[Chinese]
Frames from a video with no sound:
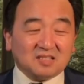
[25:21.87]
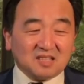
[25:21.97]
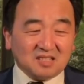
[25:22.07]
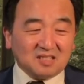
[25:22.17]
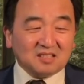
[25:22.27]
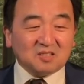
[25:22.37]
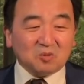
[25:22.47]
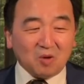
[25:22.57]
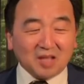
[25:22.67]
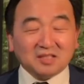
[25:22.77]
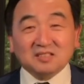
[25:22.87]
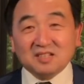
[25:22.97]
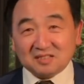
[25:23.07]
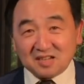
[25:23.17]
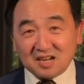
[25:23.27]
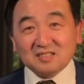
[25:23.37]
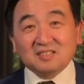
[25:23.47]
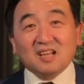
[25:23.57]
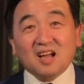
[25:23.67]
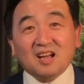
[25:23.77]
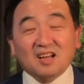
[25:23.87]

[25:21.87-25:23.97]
在任何环境上战胜他。